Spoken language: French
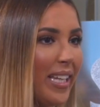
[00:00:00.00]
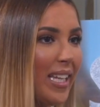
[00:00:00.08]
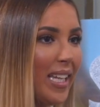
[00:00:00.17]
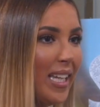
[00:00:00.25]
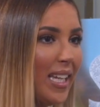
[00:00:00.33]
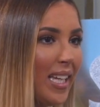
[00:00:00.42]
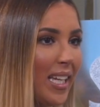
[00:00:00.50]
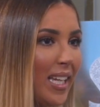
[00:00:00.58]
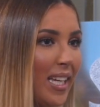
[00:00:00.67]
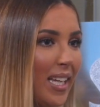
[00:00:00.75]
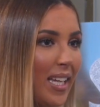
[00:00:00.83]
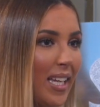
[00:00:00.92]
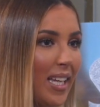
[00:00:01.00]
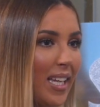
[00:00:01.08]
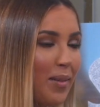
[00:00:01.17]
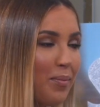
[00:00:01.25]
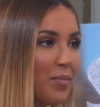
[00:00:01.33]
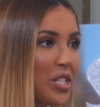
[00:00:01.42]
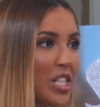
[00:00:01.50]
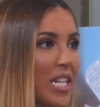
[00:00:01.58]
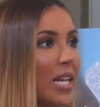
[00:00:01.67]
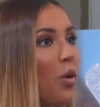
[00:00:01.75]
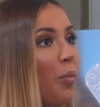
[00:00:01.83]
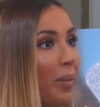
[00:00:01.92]
et je
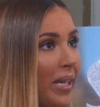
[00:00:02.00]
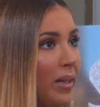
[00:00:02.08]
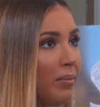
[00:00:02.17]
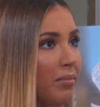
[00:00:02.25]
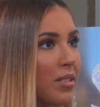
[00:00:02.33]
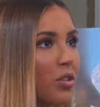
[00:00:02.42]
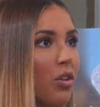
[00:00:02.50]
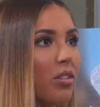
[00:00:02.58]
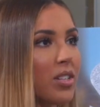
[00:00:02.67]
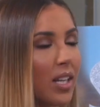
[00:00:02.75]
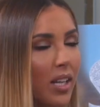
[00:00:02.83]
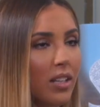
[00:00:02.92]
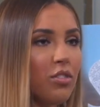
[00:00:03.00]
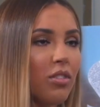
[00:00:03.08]
l'ai compris parce que quand j'ai regardé,